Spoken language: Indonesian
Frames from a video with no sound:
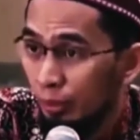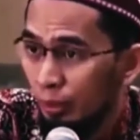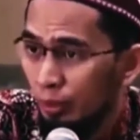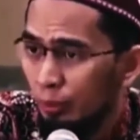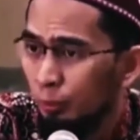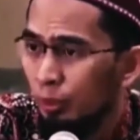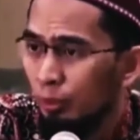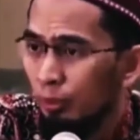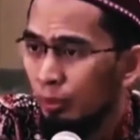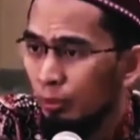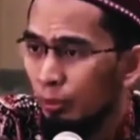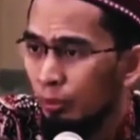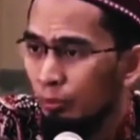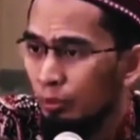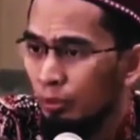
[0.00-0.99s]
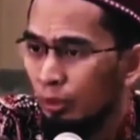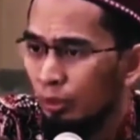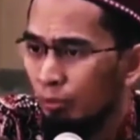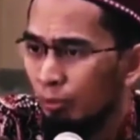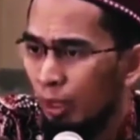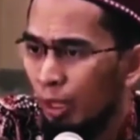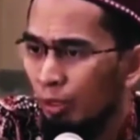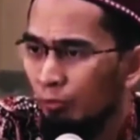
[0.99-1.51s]
Ya, anda punya metode
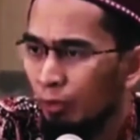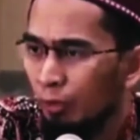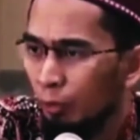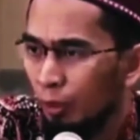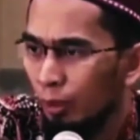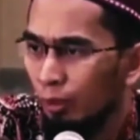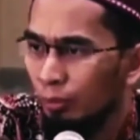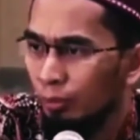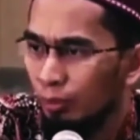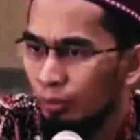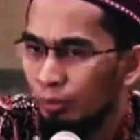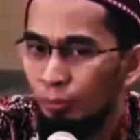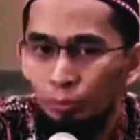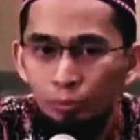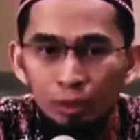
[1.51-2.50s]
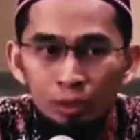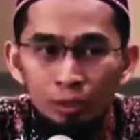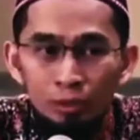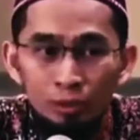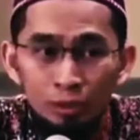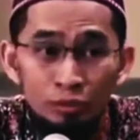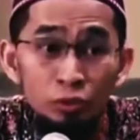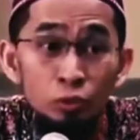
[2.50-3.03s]
misalnya menghafal Quran eh,
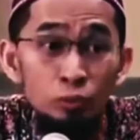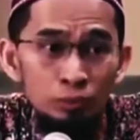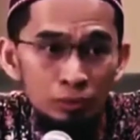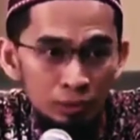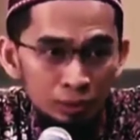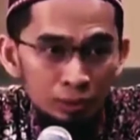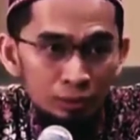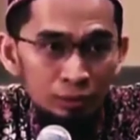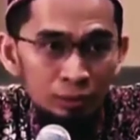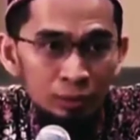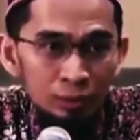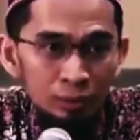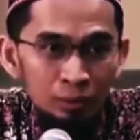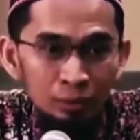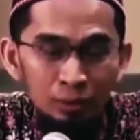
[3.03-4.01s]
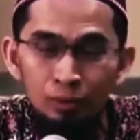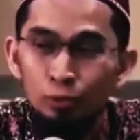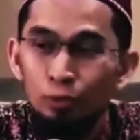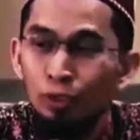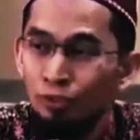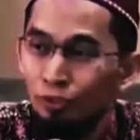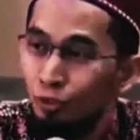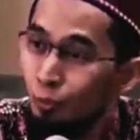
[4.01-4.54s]
semudah tersenyum misalnya kan? Ya
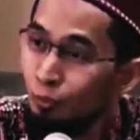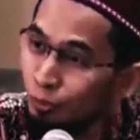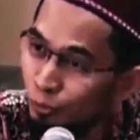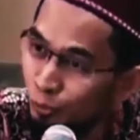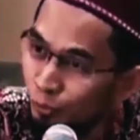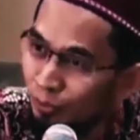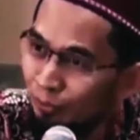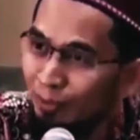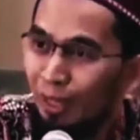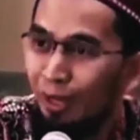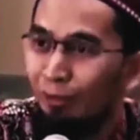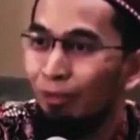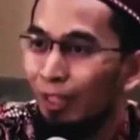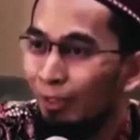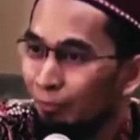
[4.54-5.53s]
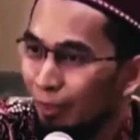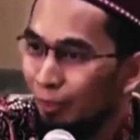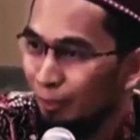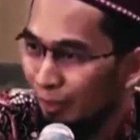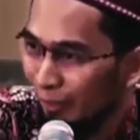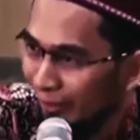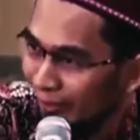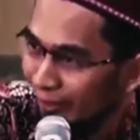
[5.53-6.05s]
sudah senyum-senyum tapi nggak hafal-hafal
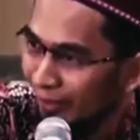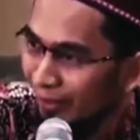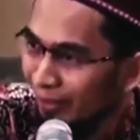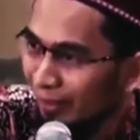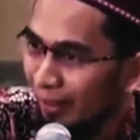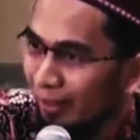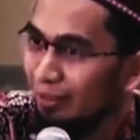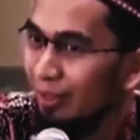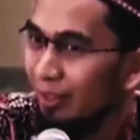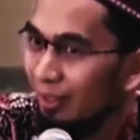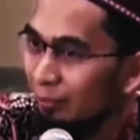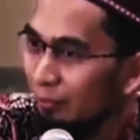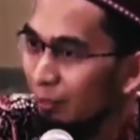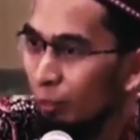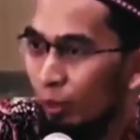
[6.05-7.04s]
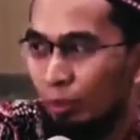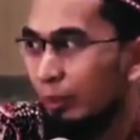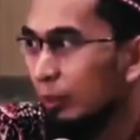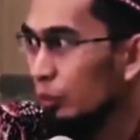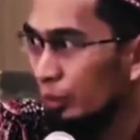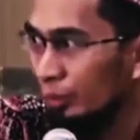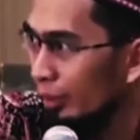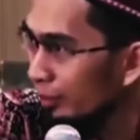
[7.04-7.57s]
misalnya kan? Yang salah apa? Bukan
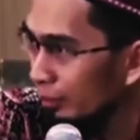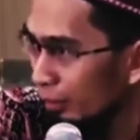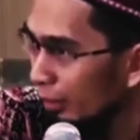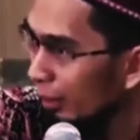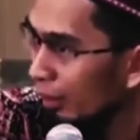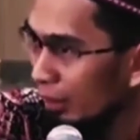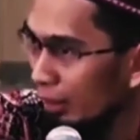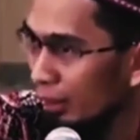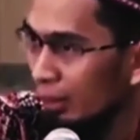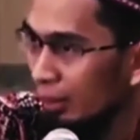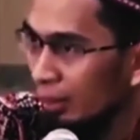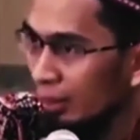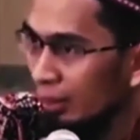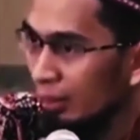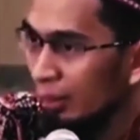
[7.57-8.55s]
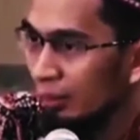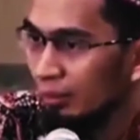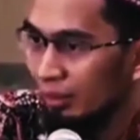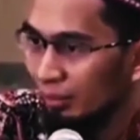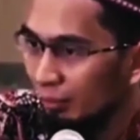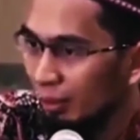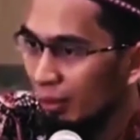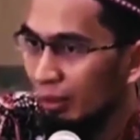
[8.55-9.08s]
metodenya yang salah. Yang
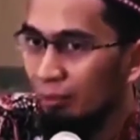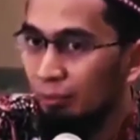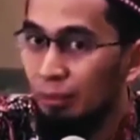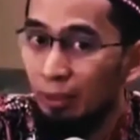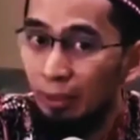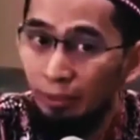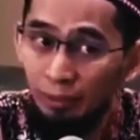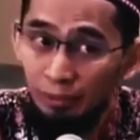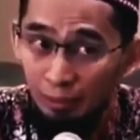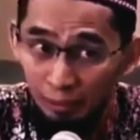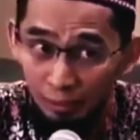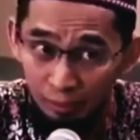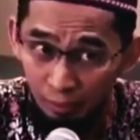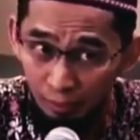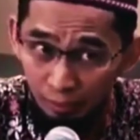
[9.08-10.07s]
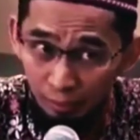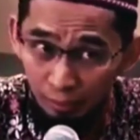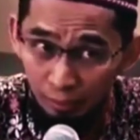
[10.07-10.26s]
salah barangkali pendekatan kita aja.